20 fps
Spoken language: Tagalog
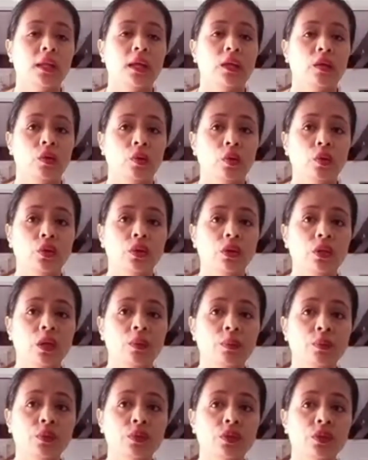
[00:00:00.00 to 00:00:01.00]
Yun.
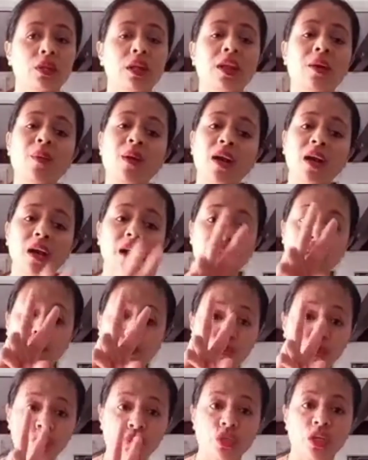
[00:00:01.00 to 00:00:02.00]
Tapos, dalawang araw
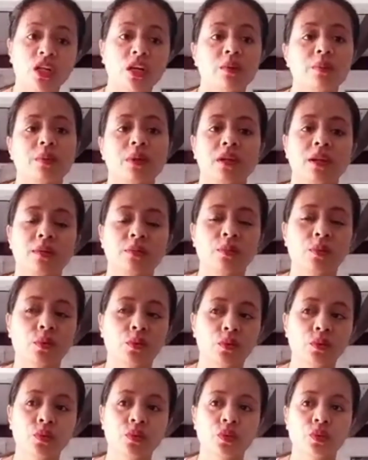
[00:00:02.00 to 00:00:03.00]
daw siya na
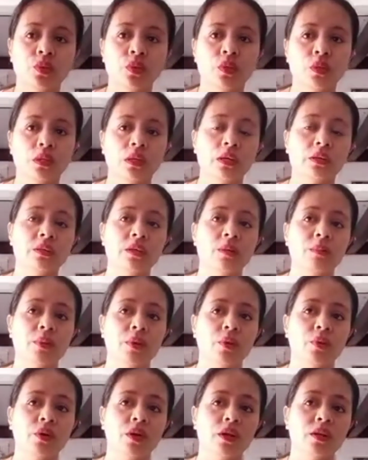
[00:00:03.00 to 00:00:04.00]
malimos. Kaya sabi
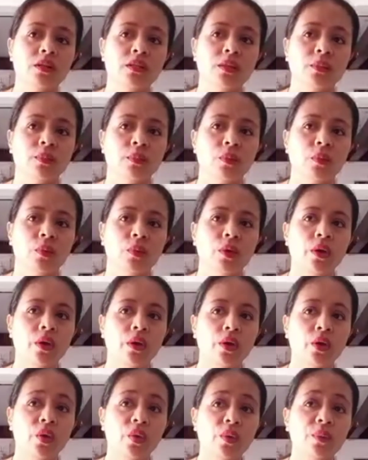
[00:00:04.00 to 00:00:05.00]
ko, naisip ko,
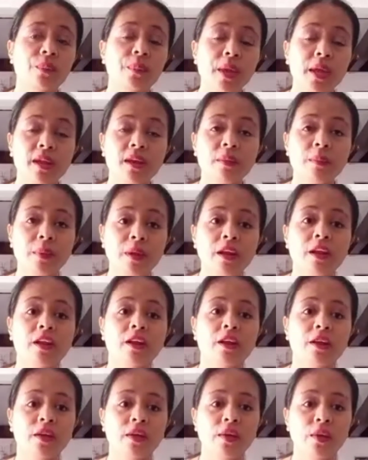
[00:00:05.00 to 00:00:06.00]
yung pera pala
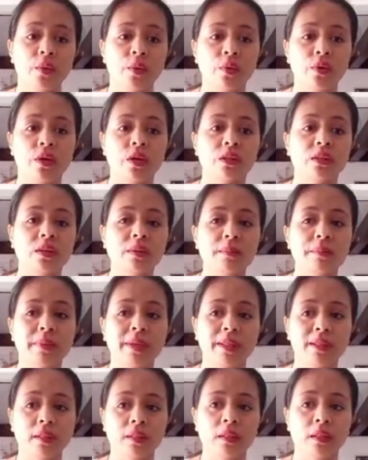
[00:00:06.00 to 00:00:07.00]
na yun, na tag
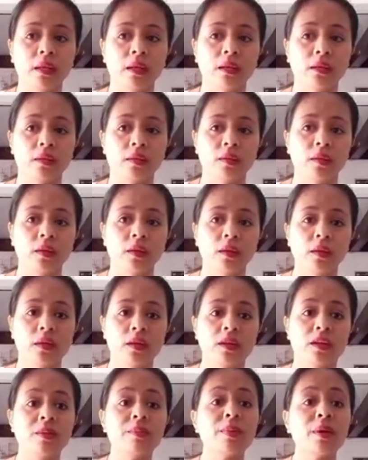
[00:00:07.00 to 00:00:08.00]
20,
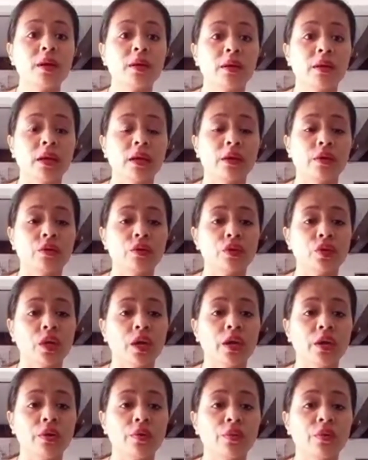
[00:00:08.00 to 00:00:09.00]
na, mal, na ano
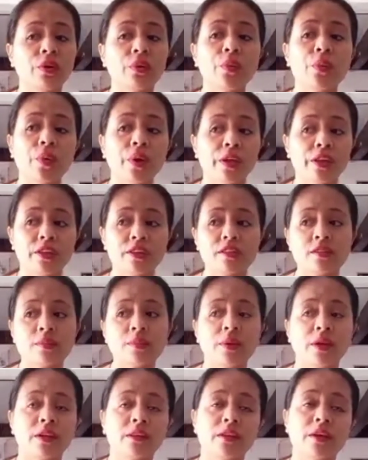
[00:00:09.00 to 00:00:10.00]
siya, yung nakuha niya sa
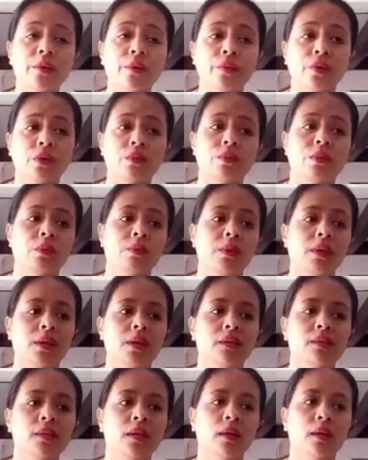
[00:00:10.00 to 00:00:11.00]
mga tao taong
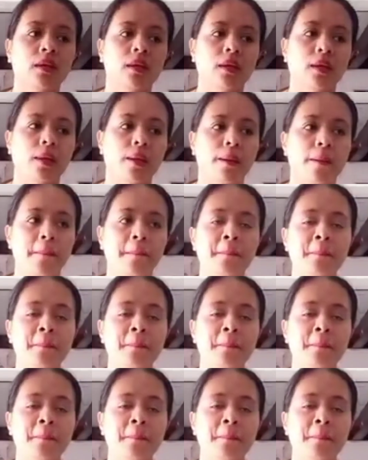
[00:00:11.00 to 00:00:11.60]
bibigay sa kanya.